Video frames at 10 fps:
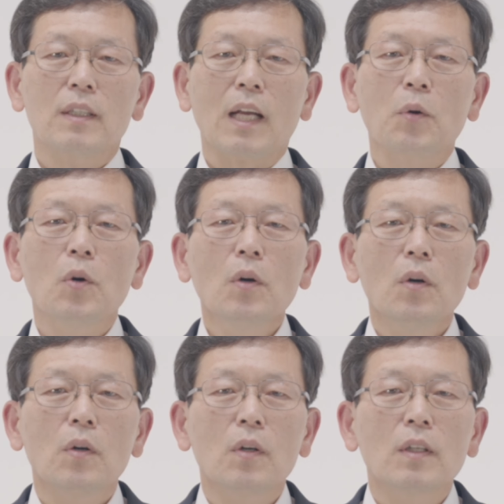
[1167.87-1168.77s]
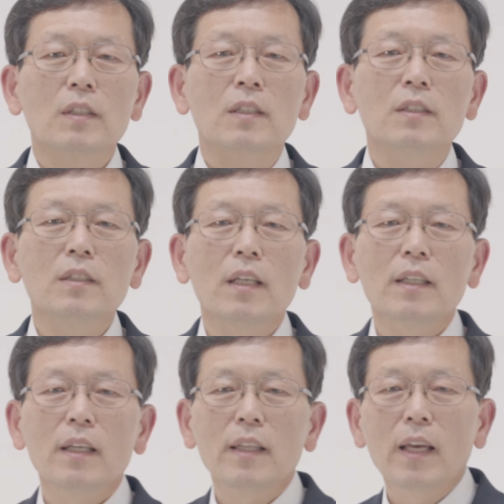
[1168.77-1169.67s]
라고
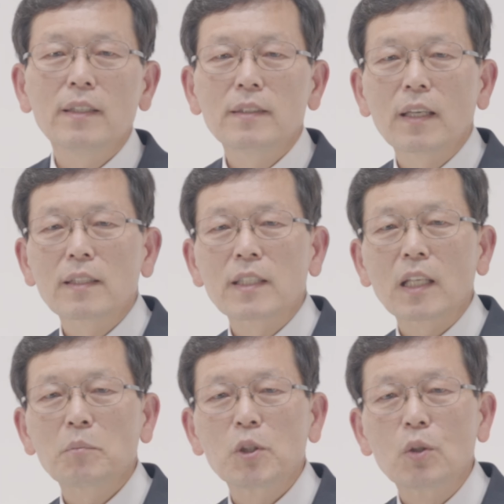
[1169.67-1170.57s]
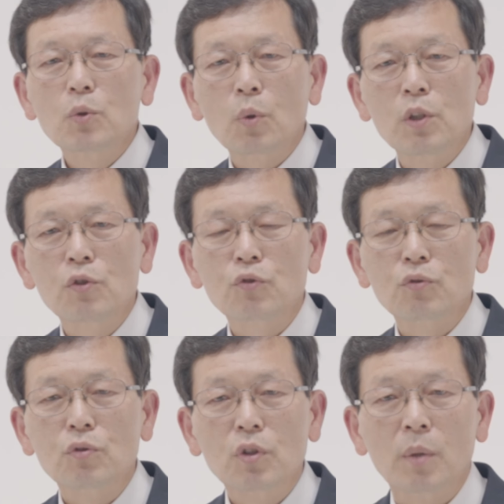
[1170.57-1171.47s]
그들에게 내 인생의 책임을 돌릴
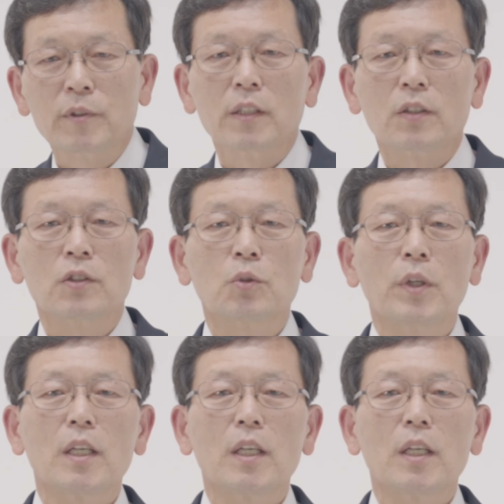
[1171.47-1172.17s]
수 없다는 것이죠.